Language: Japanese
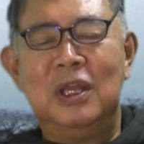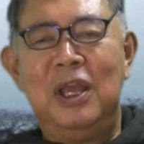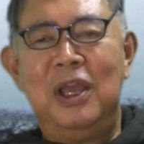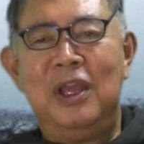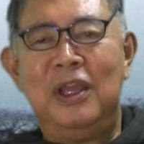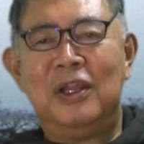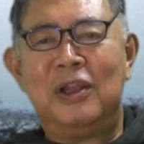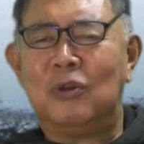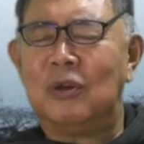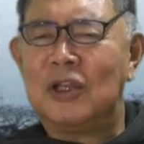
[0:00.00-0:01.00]
えー、
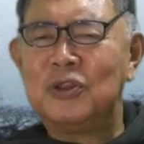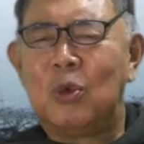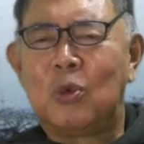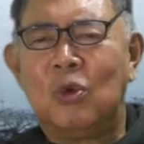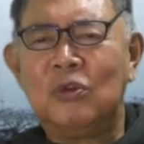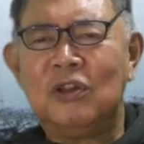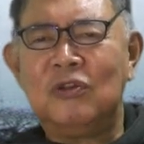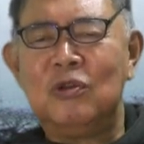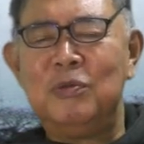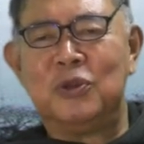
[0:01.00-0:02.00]
なんと
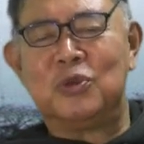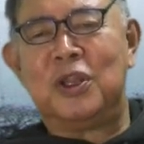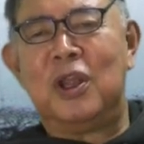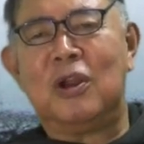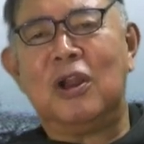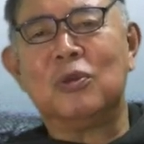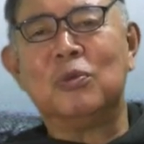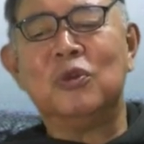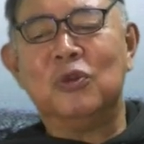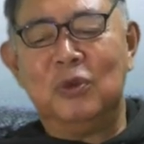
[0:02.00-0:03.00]
ラジオコンテンツイベントじゃないかなと
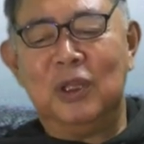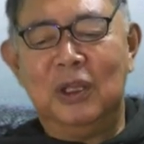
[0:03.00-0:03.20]
思うんですよね。